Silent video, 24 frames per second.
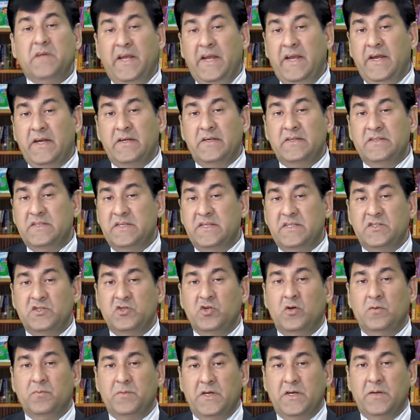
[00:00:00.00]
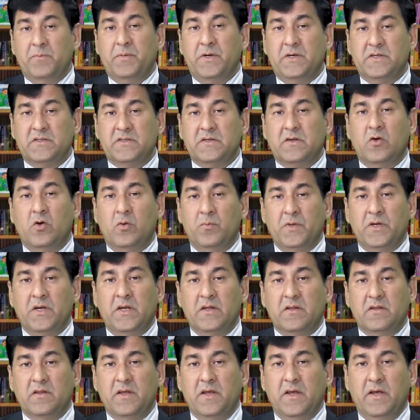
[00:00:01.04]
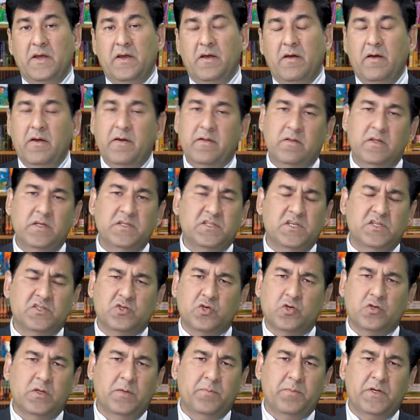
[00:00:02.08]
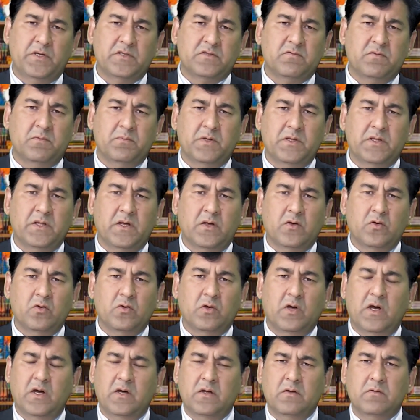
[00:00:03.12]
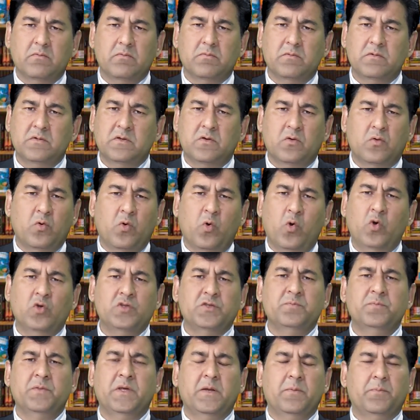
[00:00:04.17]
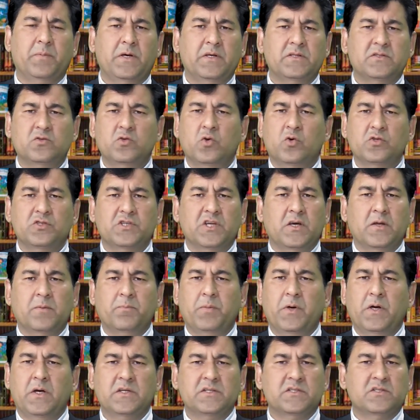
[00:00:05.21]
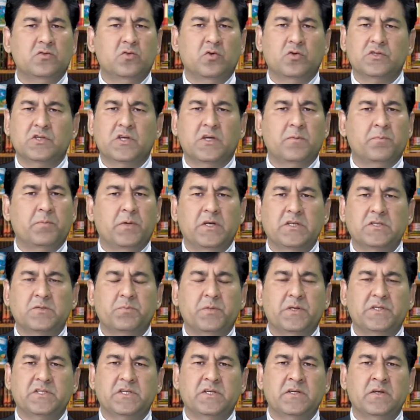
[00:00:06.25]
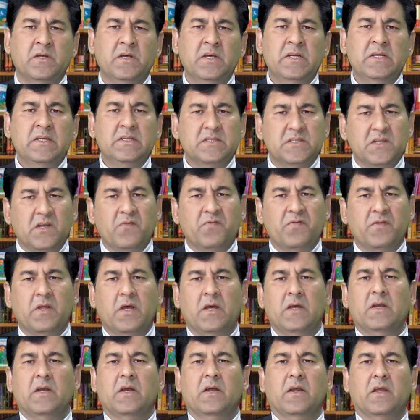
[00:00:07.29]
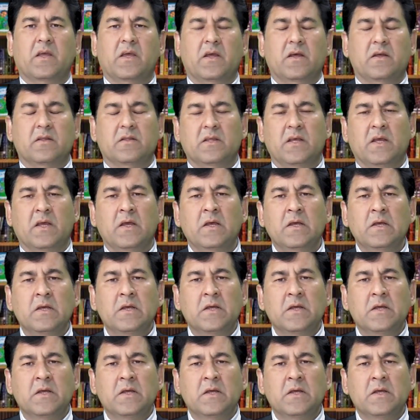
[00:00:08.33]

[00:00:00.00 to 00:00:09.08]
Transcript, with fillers: एक डिज़ीज़ जो हमारे पास कॉमन आती है हर तीसरे चौथे पाँचवें बंदे को हर रोज़ मेरे पास दो चार पाँच दो चार पाँच पेशेंट सिर्फ थायराइड के आते हैं